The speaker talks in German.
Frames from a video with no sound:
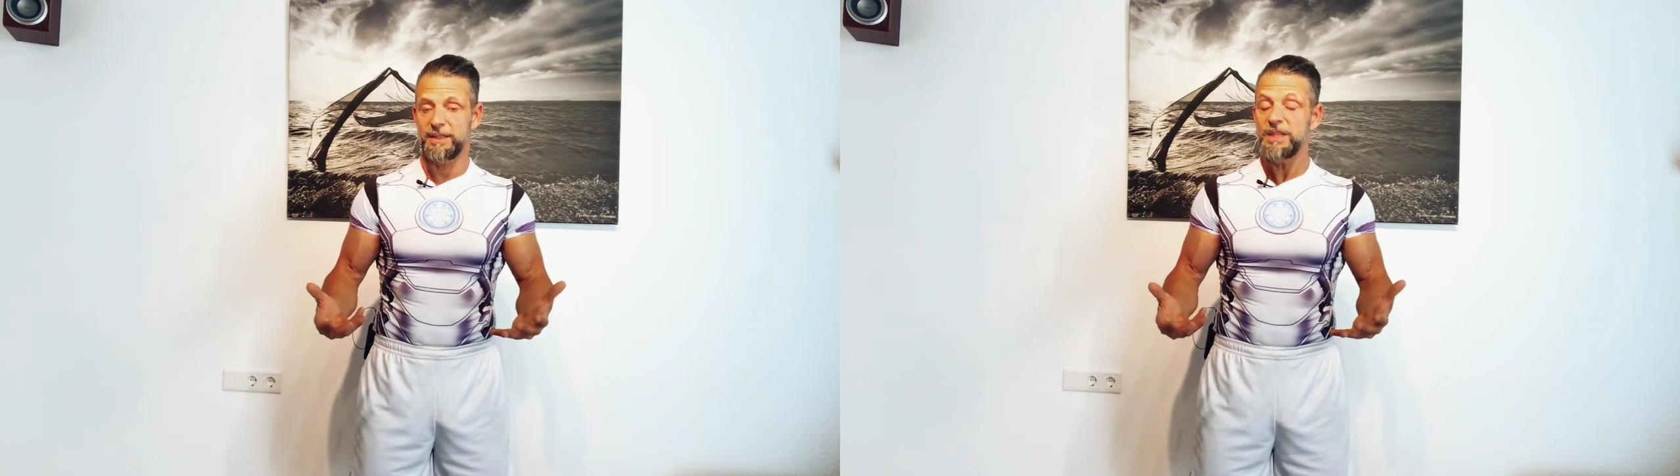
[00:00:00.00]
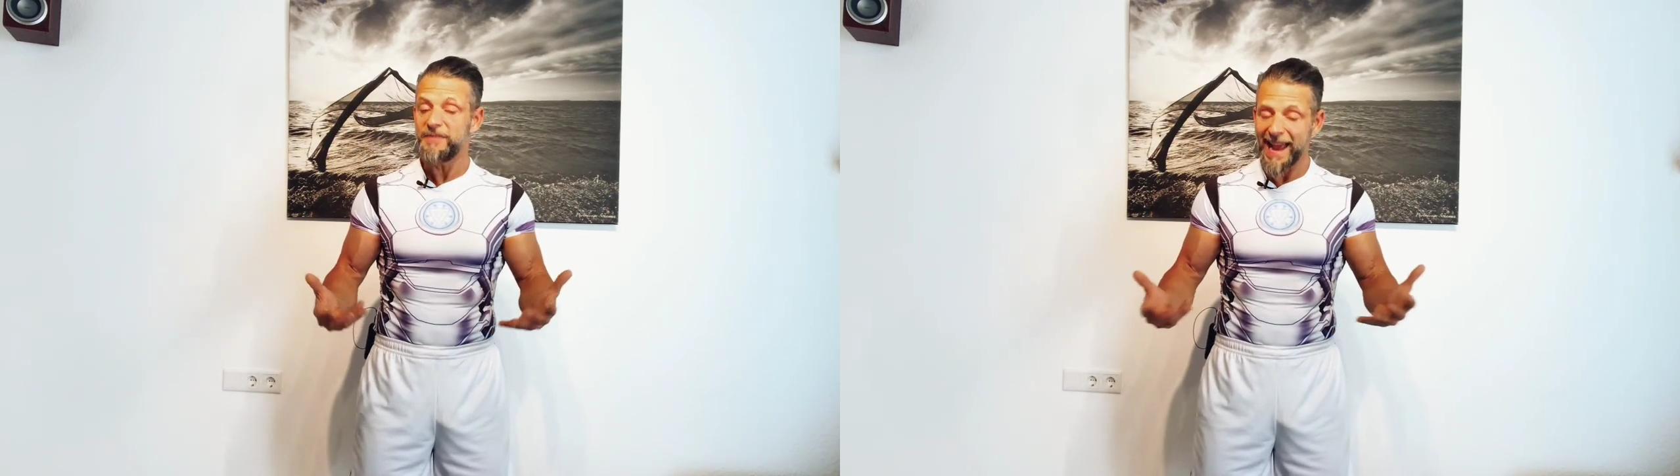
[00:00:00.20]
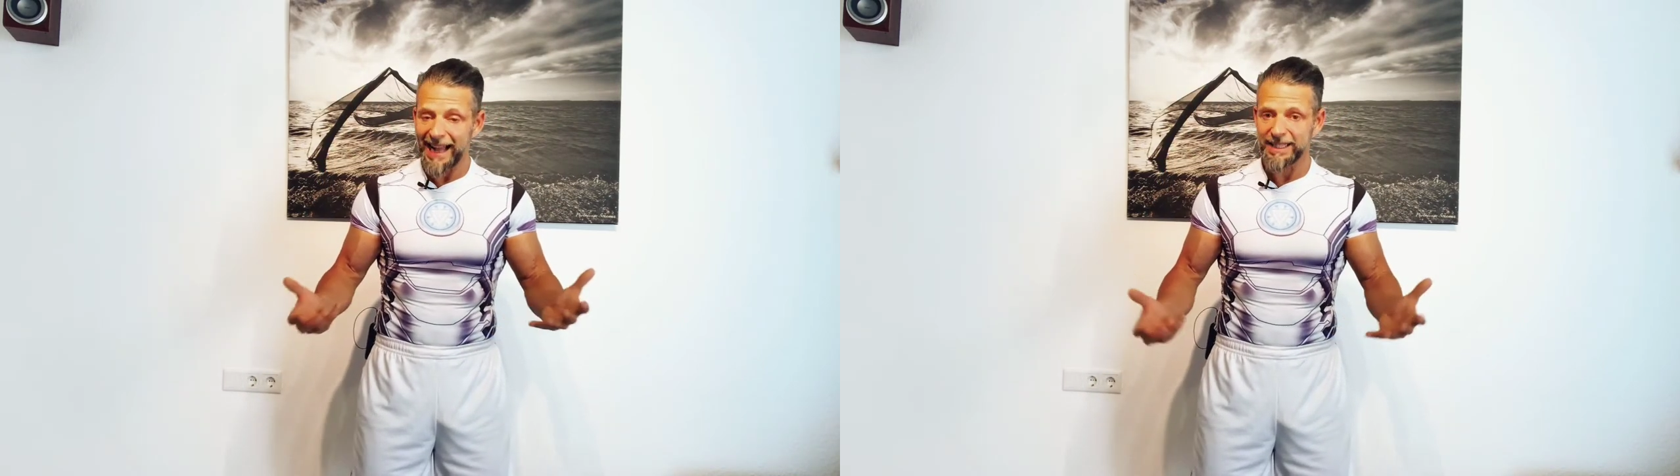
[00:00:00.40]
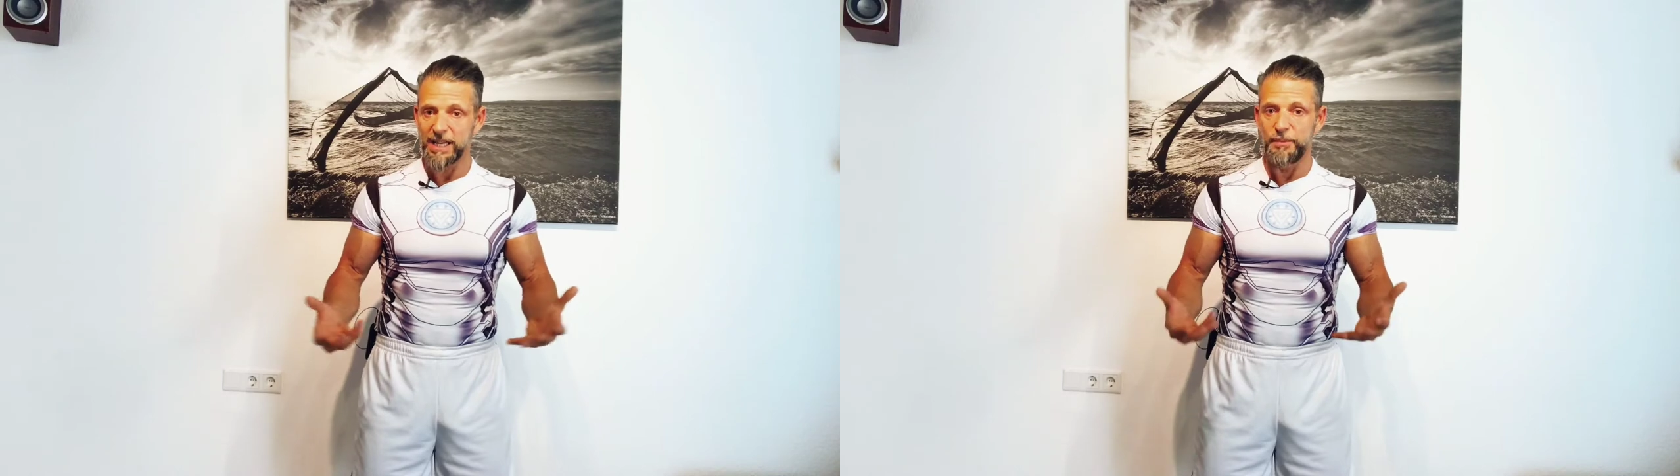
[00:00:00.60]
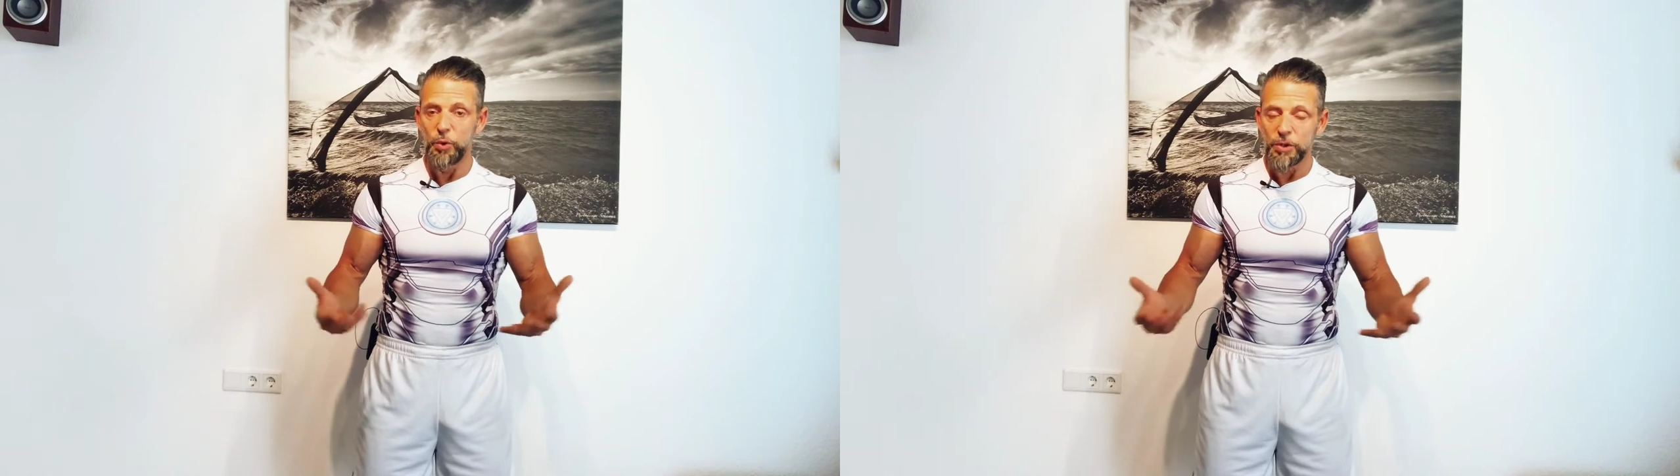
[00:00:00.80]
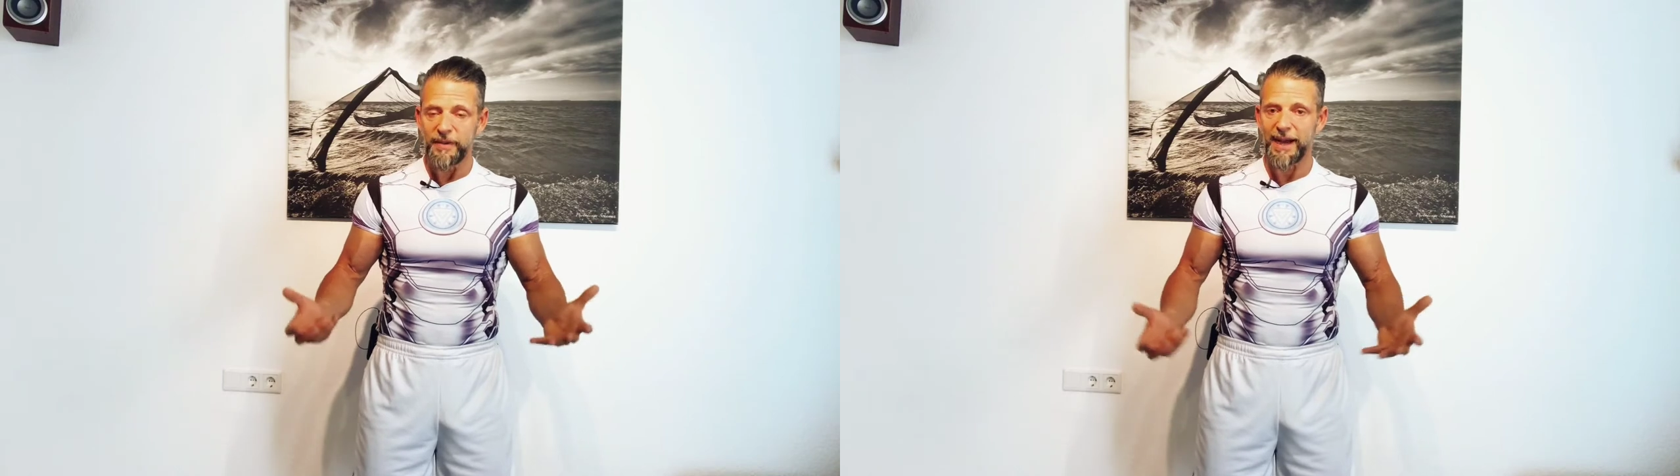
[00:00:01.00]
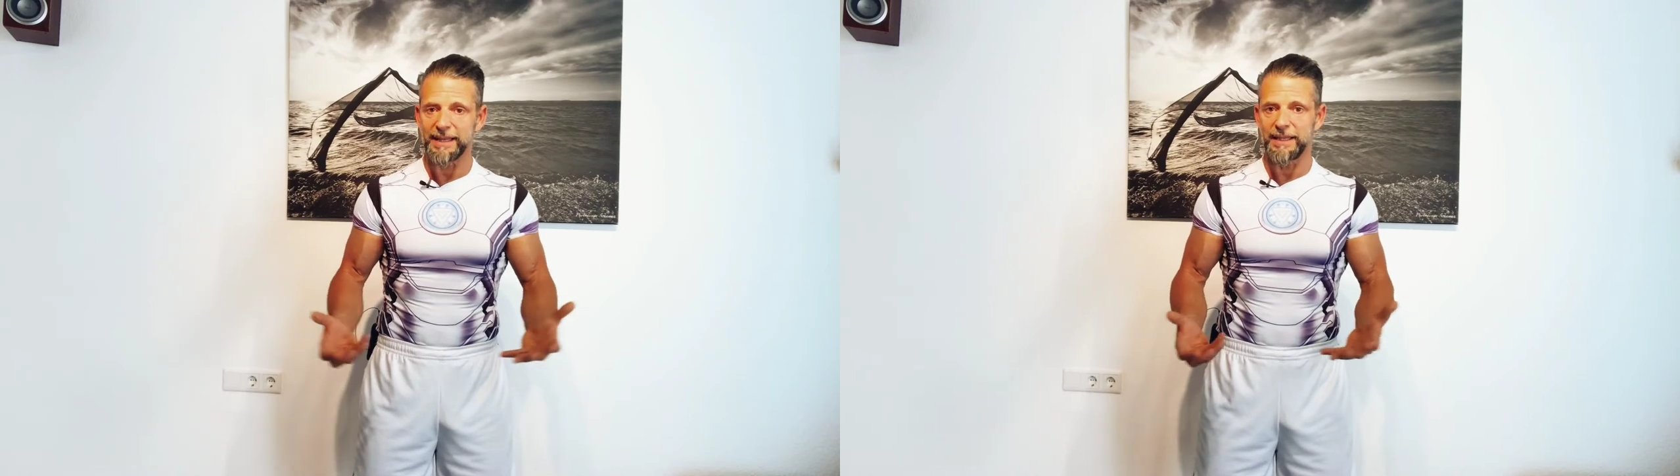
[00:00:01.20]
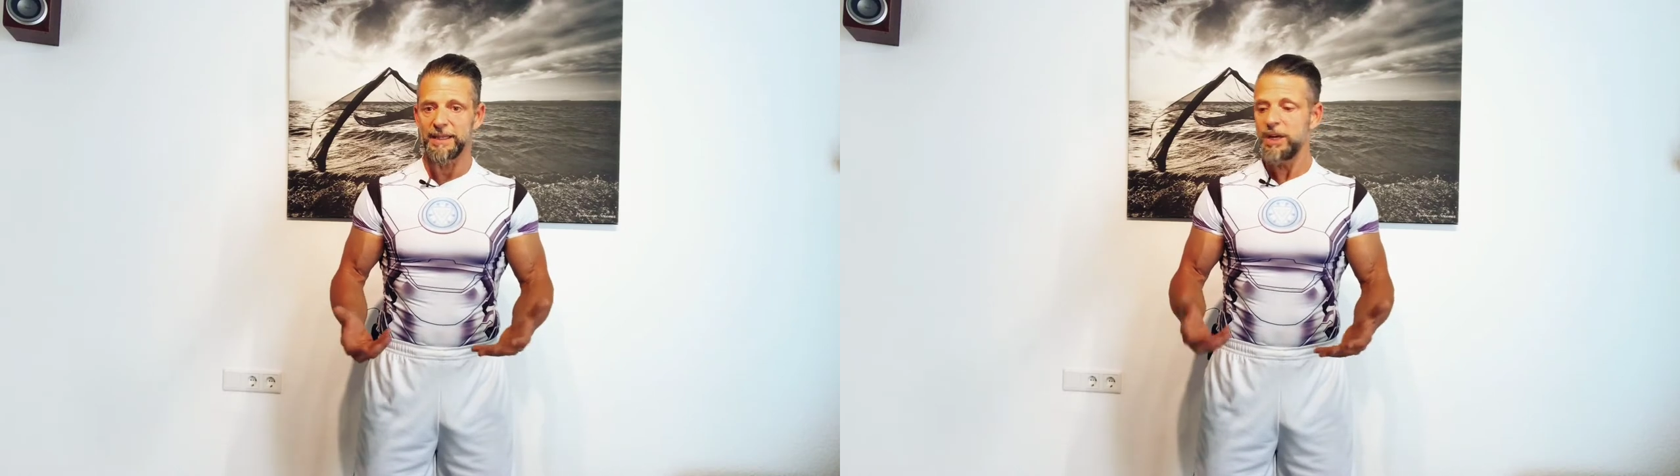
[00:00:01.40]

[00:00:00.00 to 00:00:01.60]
die Werte, die Blutwerte,